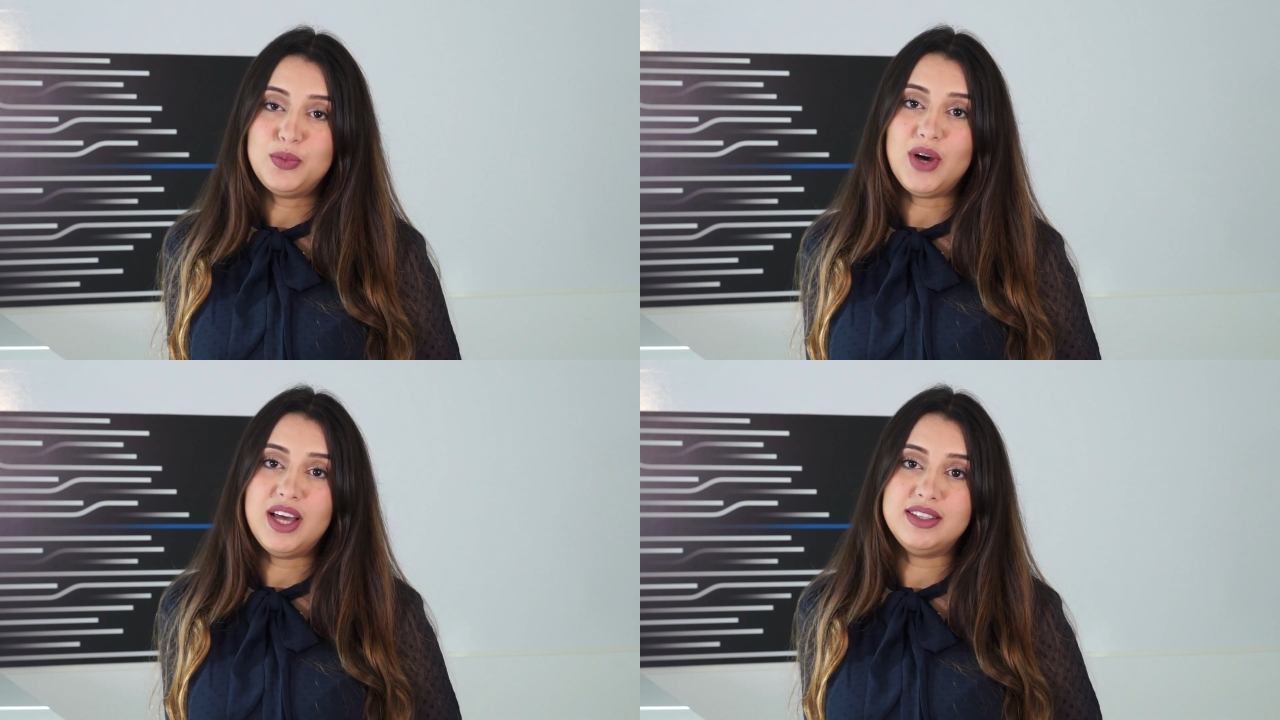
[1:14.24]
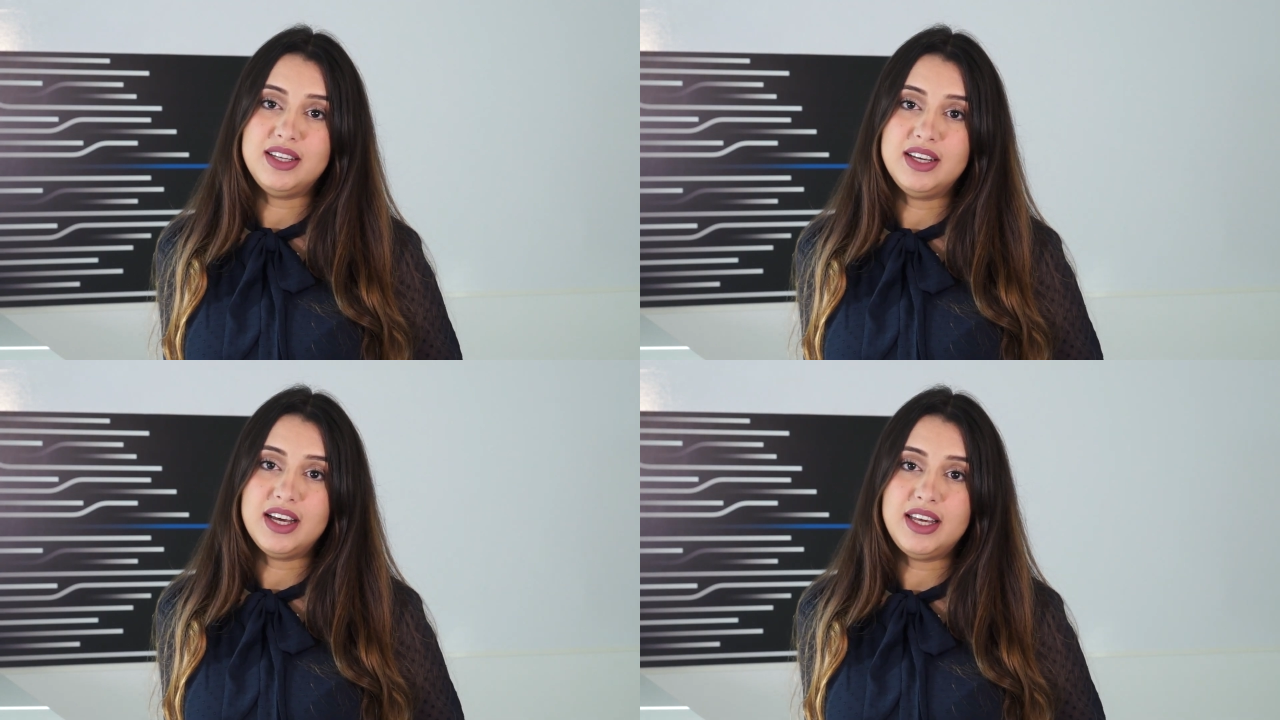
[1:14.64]
pour
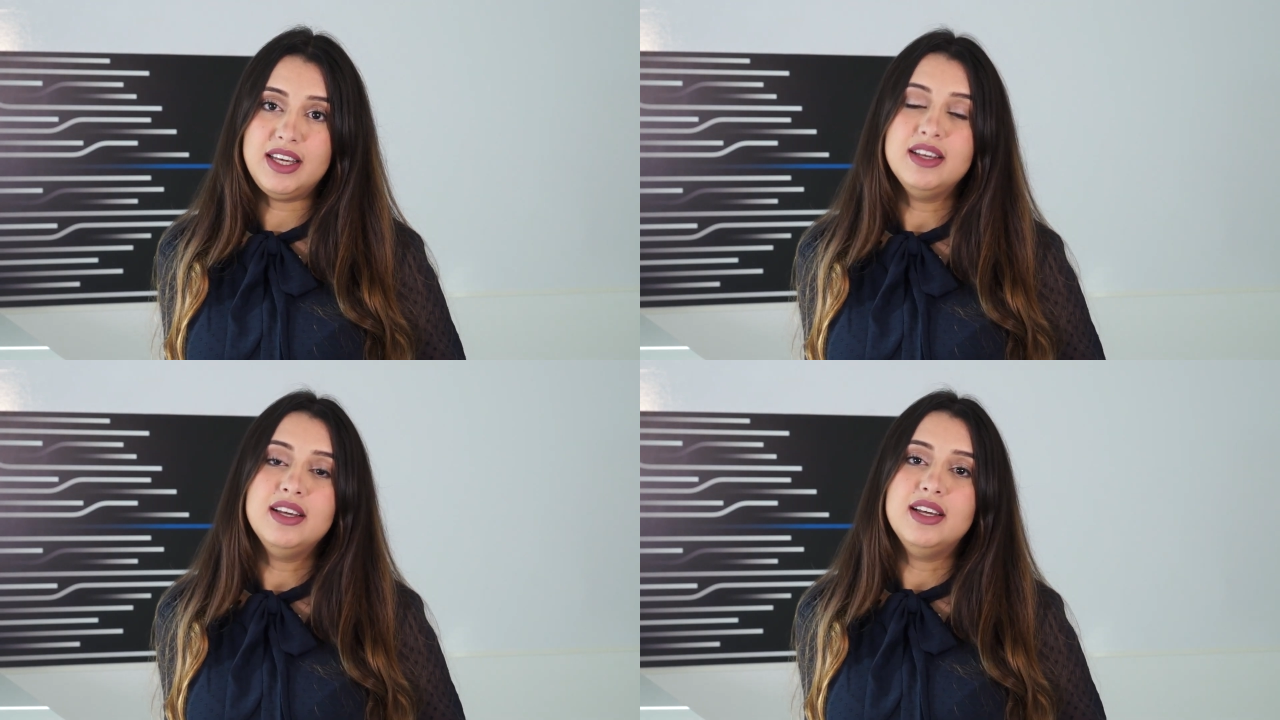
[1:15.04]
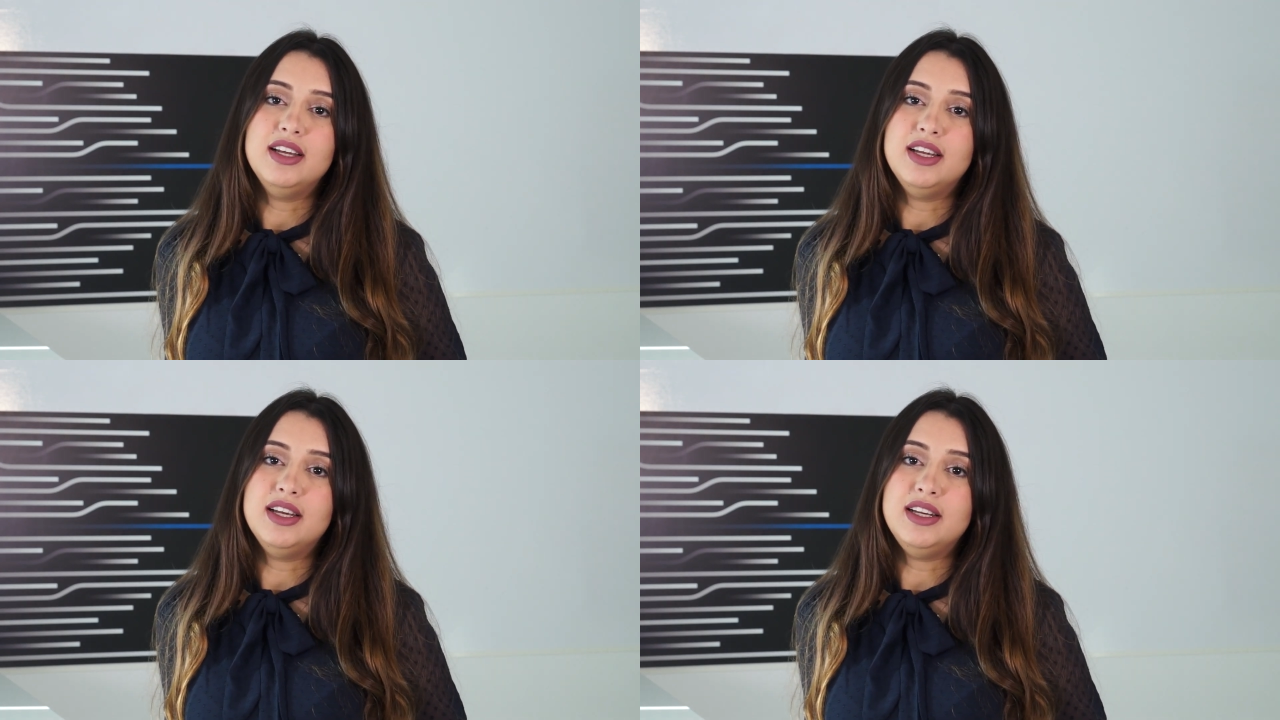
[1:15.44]
intégrer
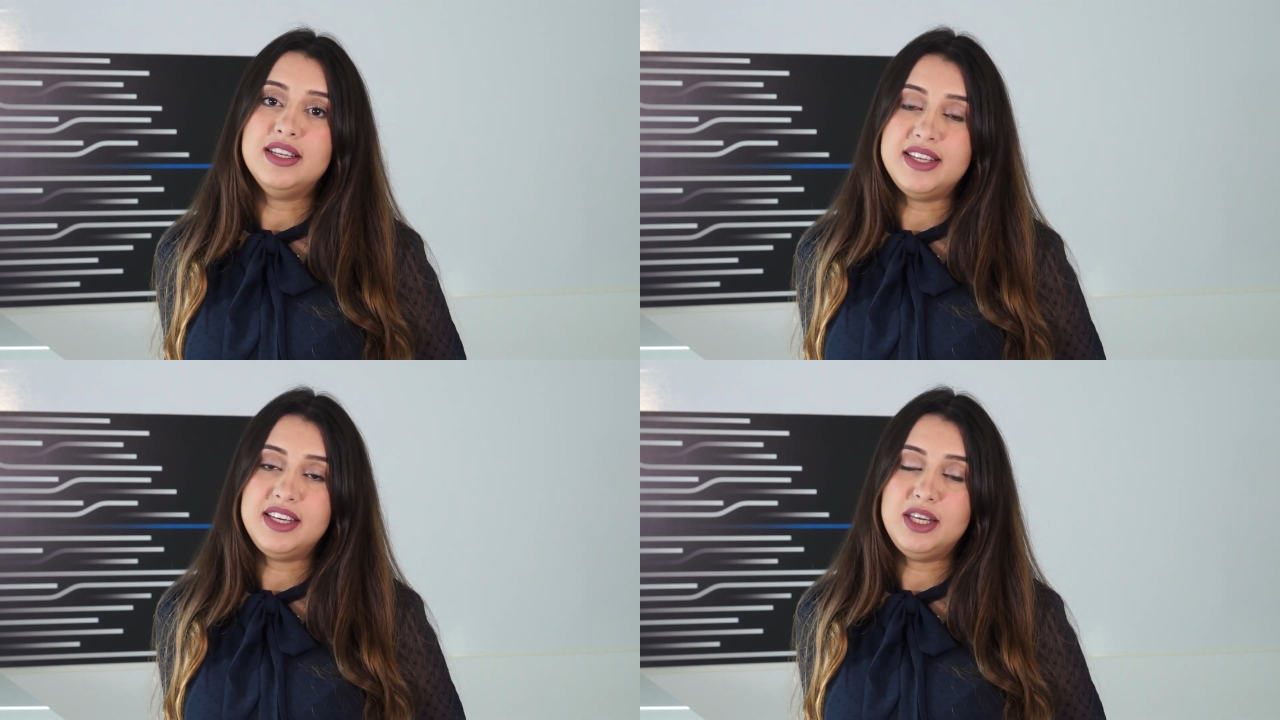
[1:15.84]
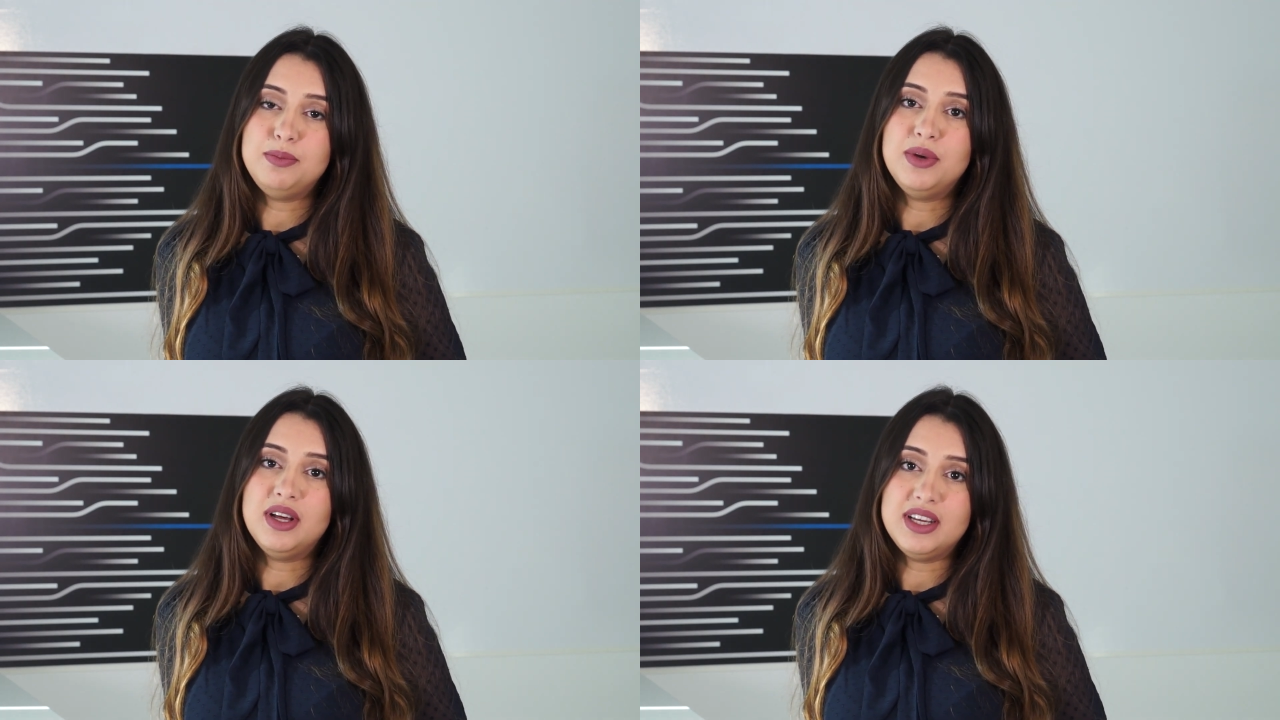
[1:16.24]
les
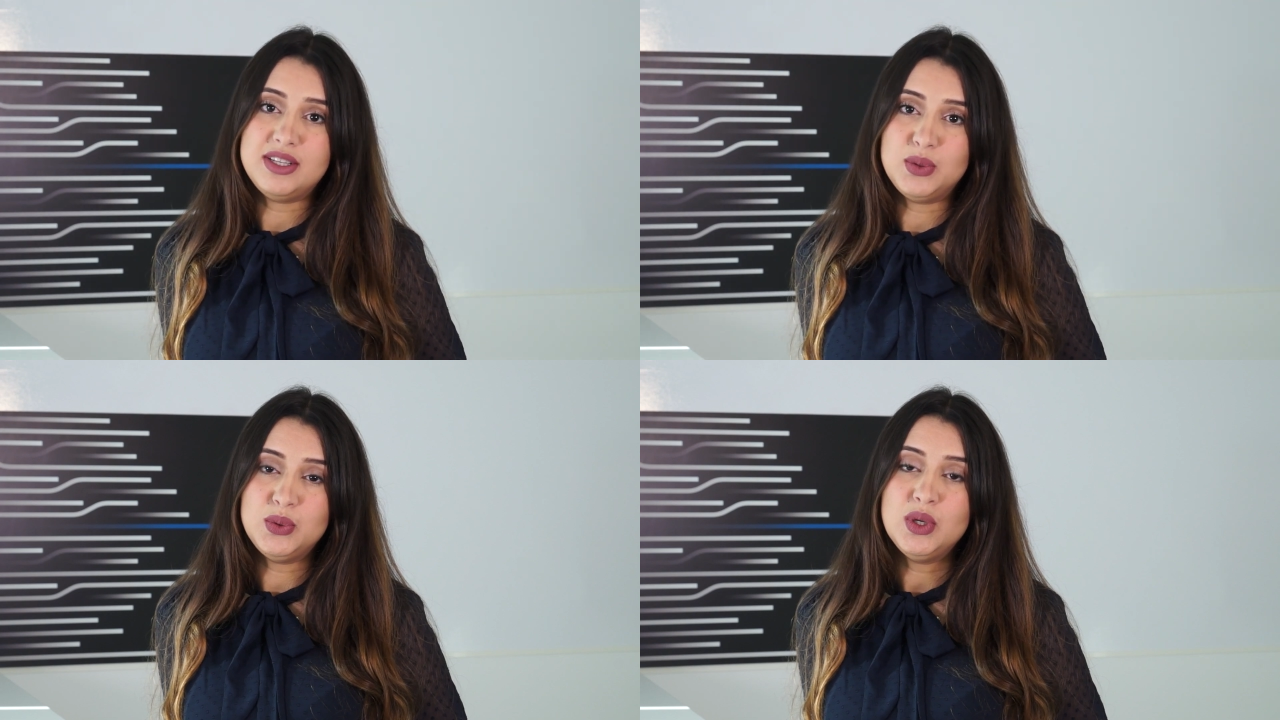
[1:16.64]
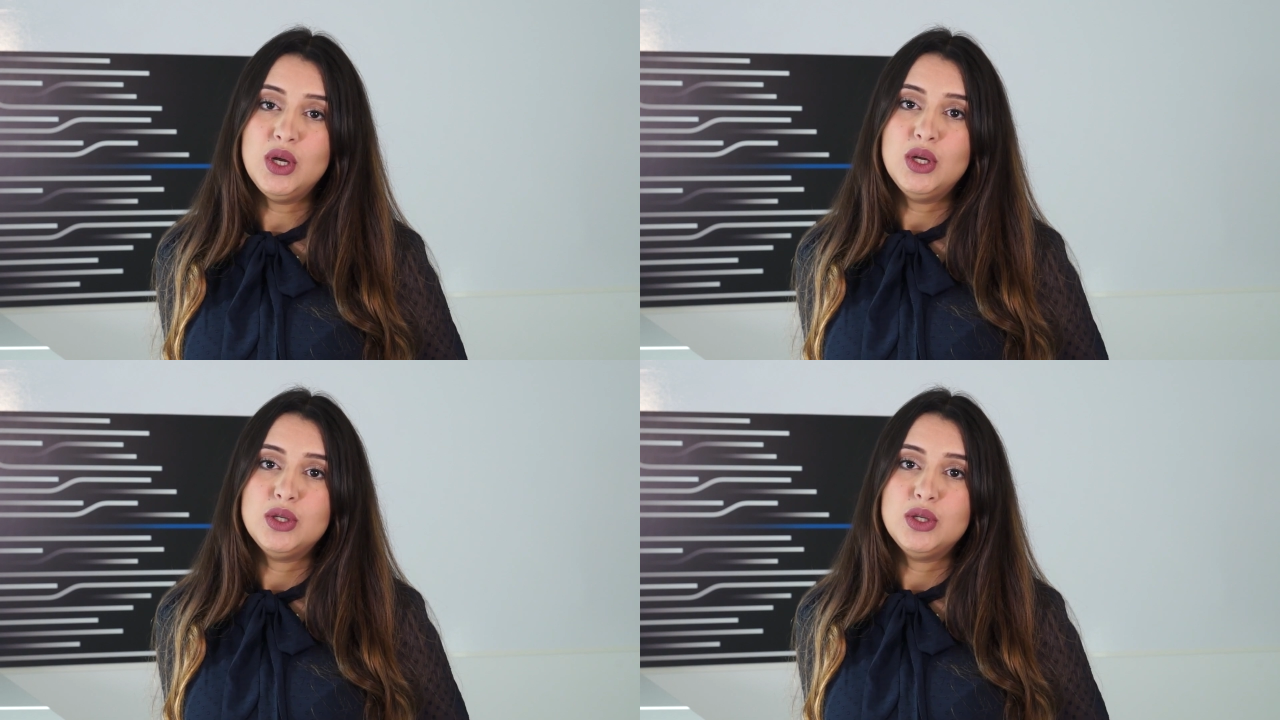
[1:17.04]
équipes réseau.